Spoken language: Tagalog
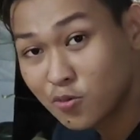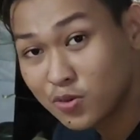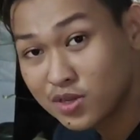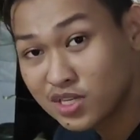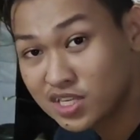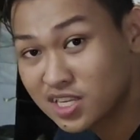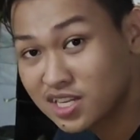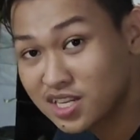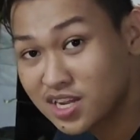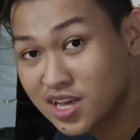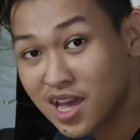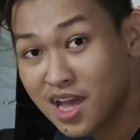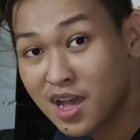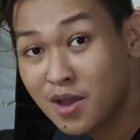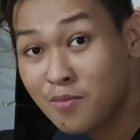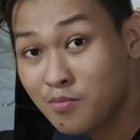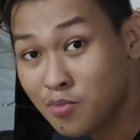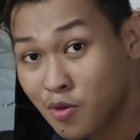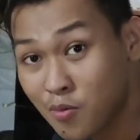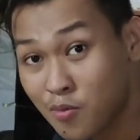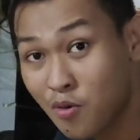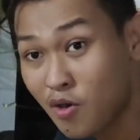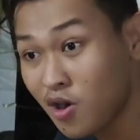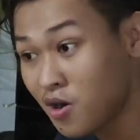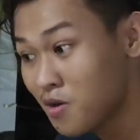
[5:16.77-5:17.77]
ko siya
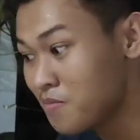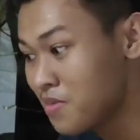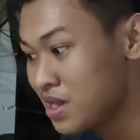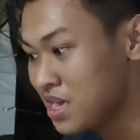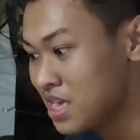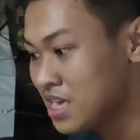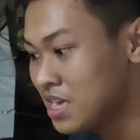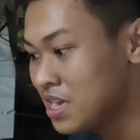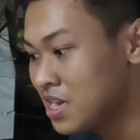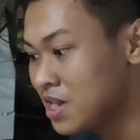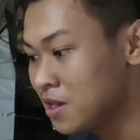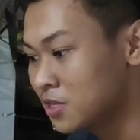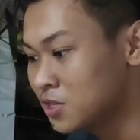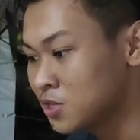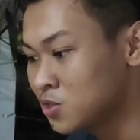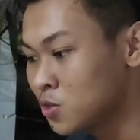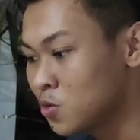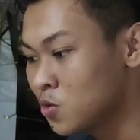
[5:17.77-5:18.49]
nabubuka maili.